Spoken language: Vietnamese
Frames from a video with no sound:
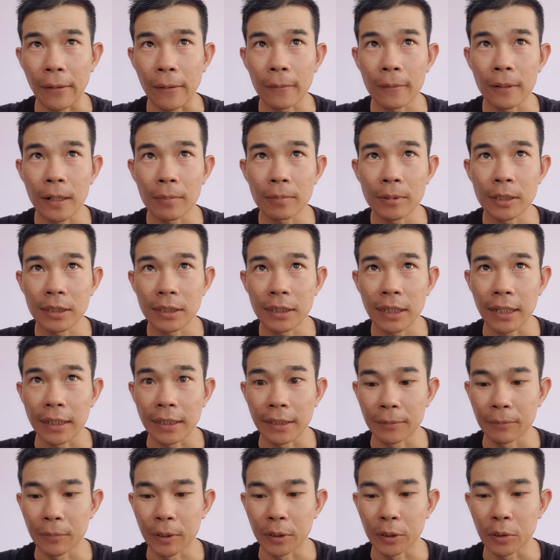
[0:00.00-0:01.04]
Europe như thế này
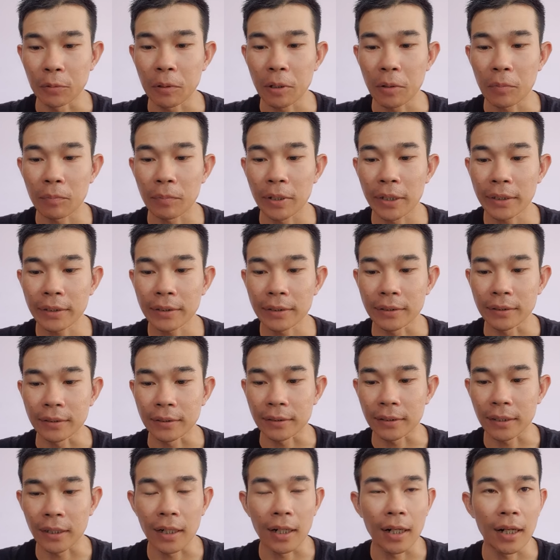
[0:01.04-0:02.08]
thì mình cũng không biết được
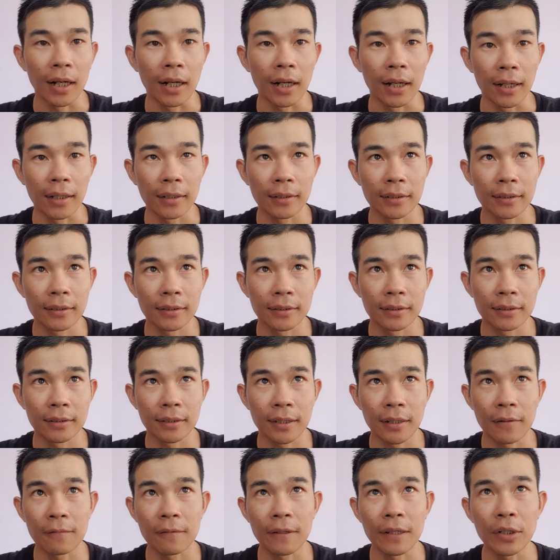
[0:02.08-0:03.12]
uh,
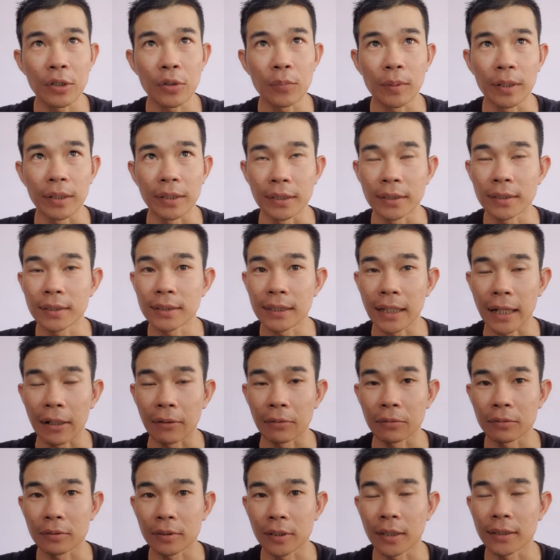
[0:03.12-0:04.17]
cái ví của mình nó thế
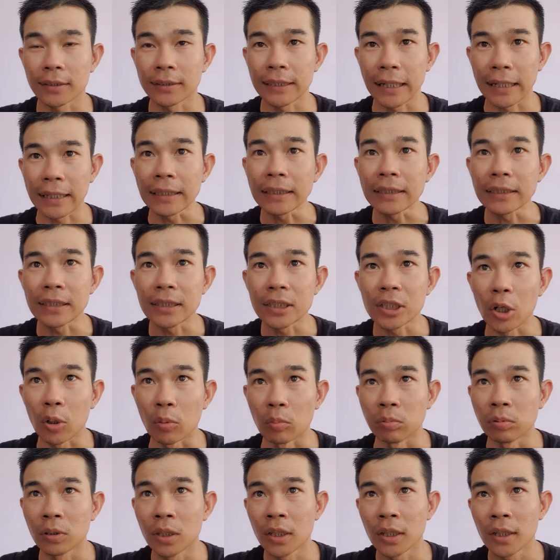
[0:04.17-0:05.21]
nào nên tránh sử
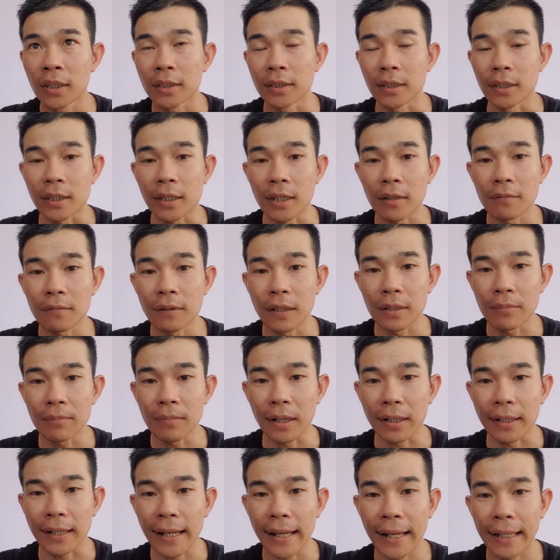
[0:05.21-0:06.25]
dụng những cái ví
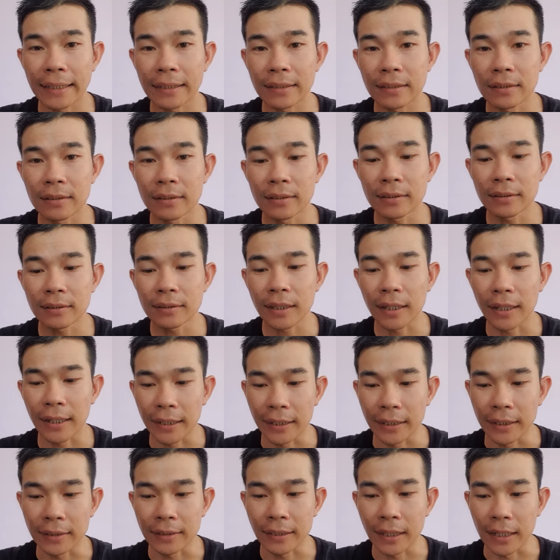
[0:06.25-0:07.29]
mà đang chứa
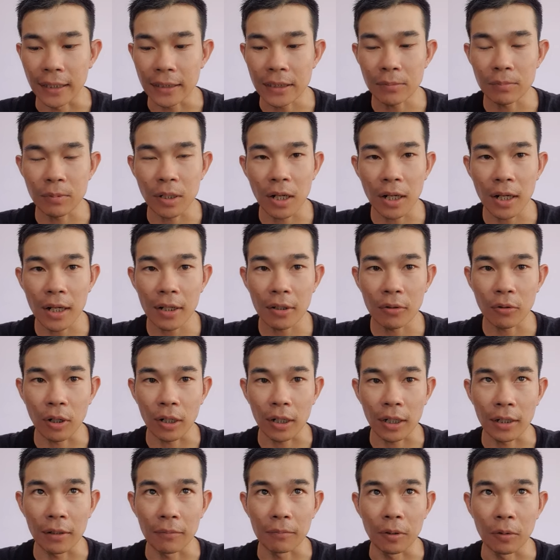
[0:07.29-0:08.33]
tiền ở trong đó
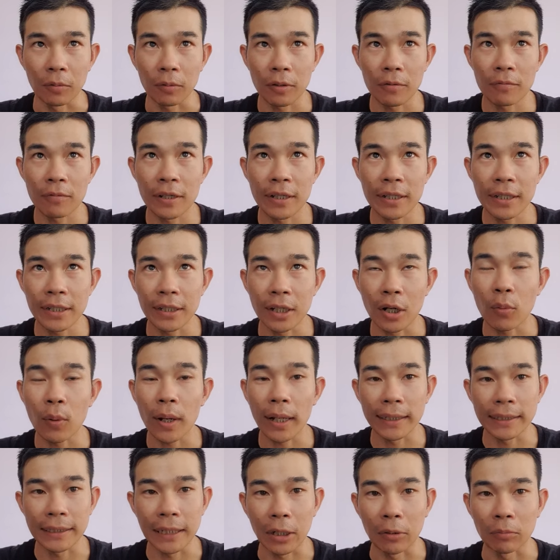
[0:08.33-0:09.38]
hoặc là một cái ví gì đó
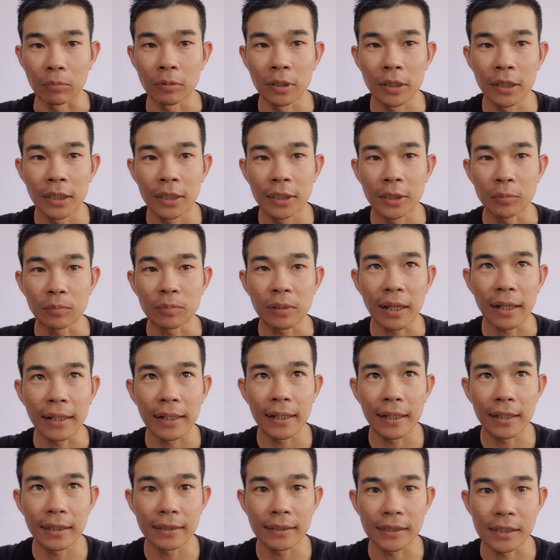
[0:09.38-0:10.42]
quan trọng chúng ta
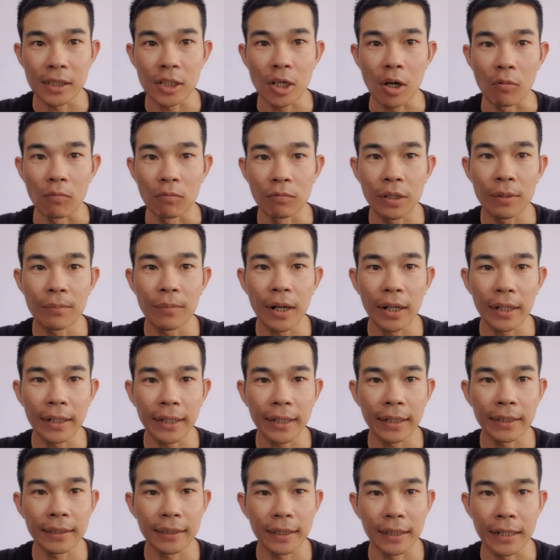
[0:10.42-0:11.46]
nên sử dụng ví mới
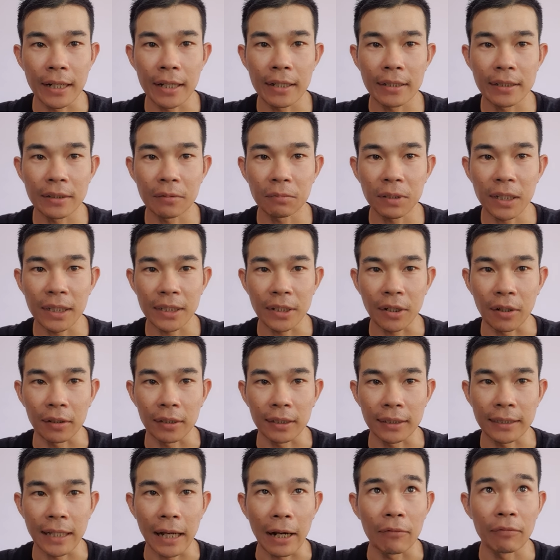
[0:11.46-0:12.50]
ha thì đây chúng ta chọn
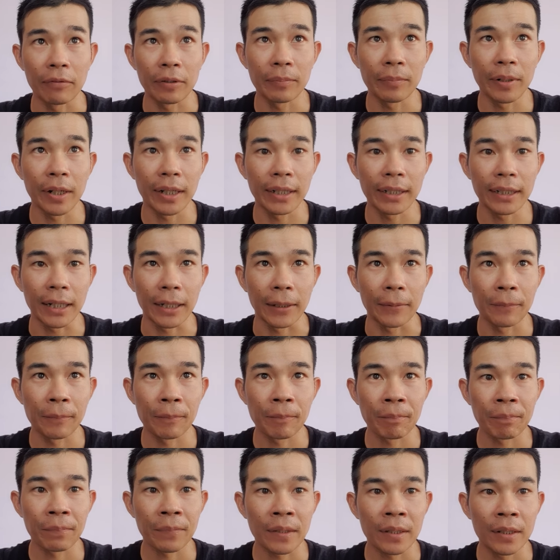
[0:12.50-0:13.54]
là tạo ví mới này
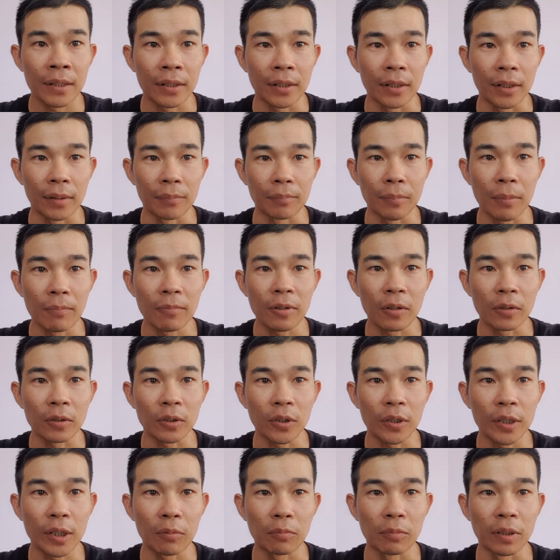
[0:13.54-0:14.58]
rồi bấm vào
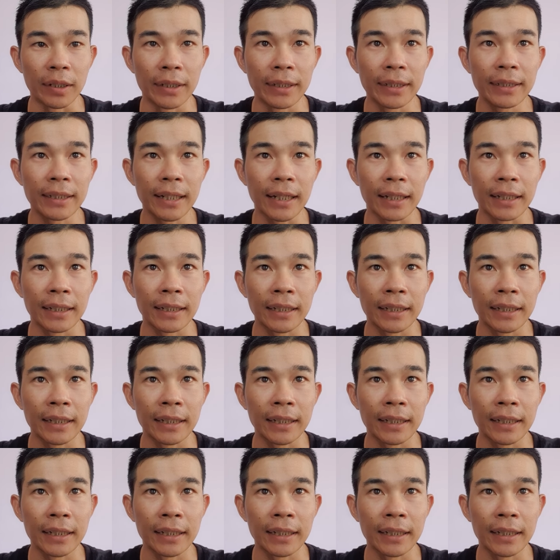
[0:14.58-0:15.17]
tôi đồng ý này